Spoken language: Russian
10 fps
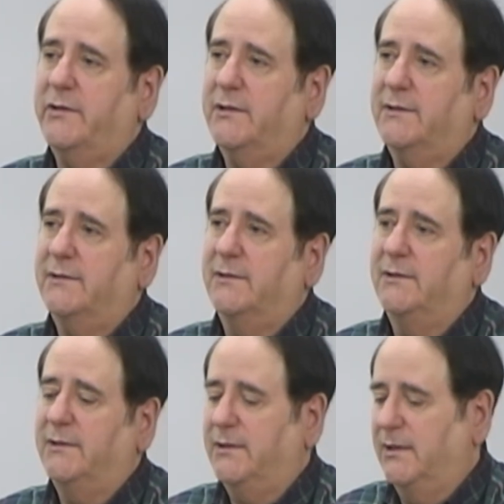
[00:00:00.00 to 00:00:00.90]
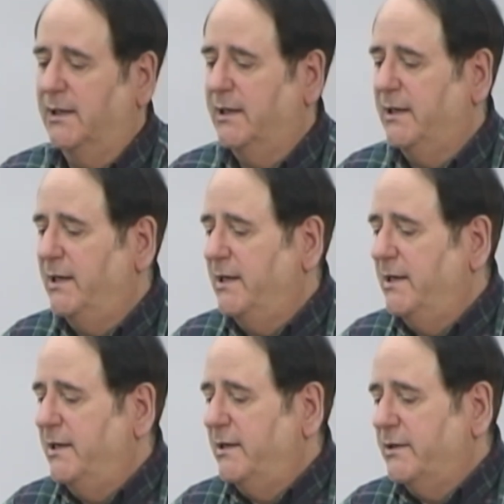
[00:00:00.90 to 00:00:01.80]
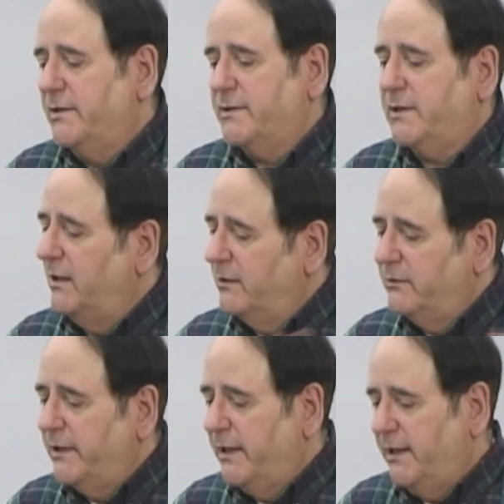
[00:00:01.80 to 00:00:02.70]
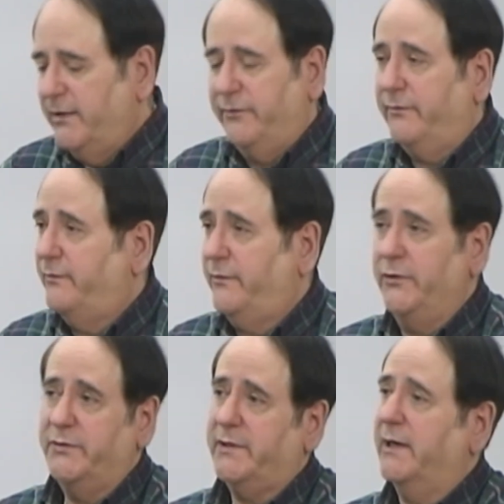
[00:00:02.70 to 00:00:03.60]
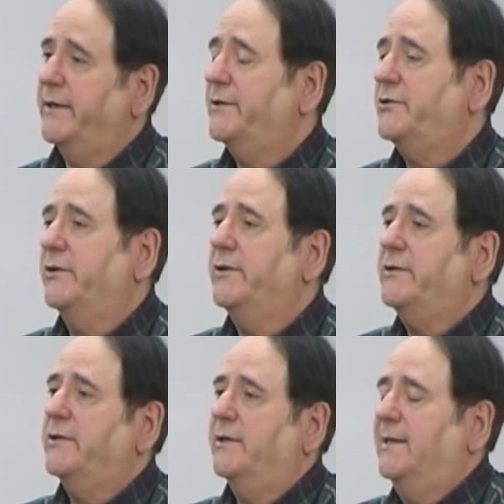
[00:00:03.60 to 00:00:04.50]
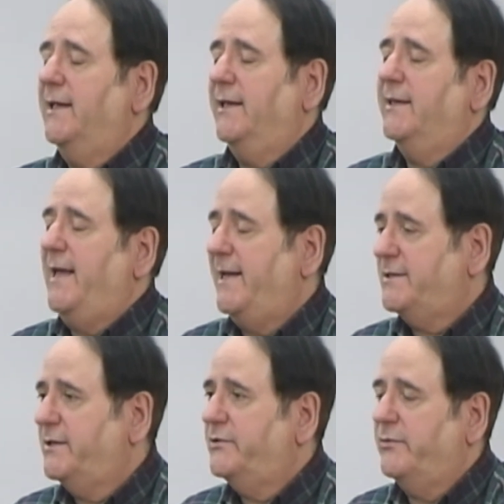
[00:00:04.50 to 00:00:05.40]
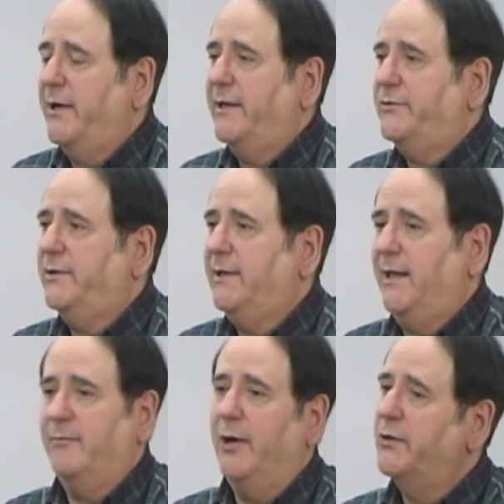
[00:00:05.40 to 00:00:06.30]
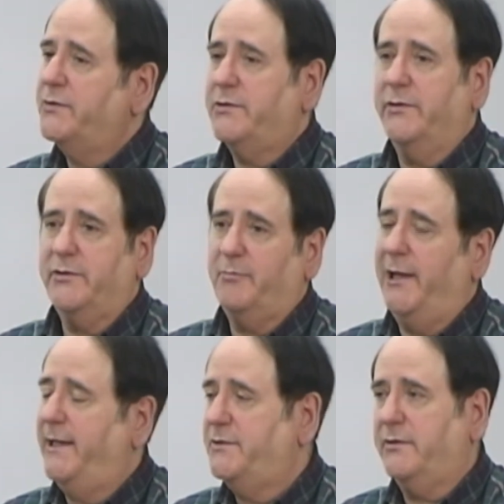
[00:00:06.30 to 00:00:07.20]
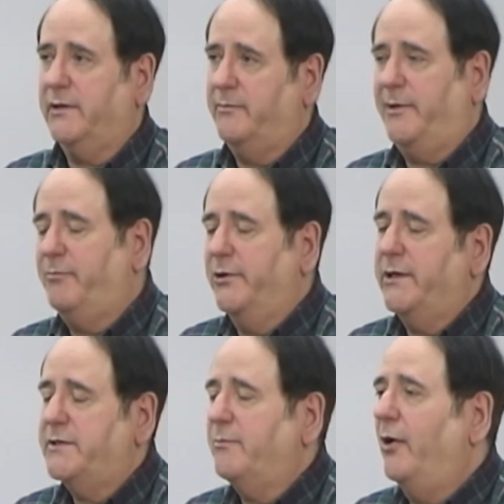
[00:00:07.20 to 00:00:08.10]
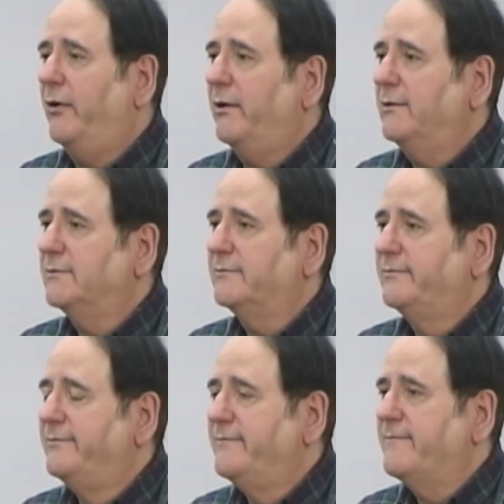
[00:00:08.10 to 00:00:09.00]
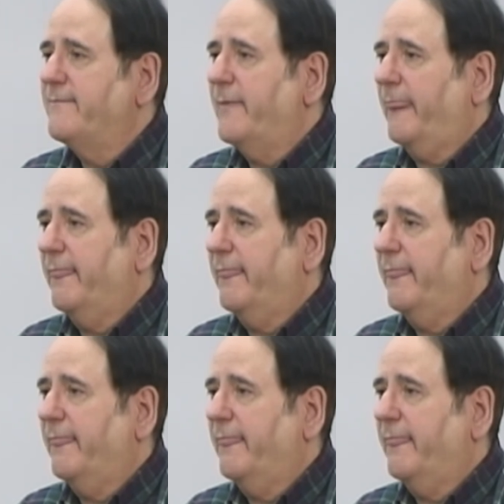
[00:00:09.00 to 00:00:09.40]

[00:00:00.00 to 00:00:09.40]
каждой поместной церкви на руководящих позициях. Таким образом, если вы начинаете церковь, и у вас такая ситуация,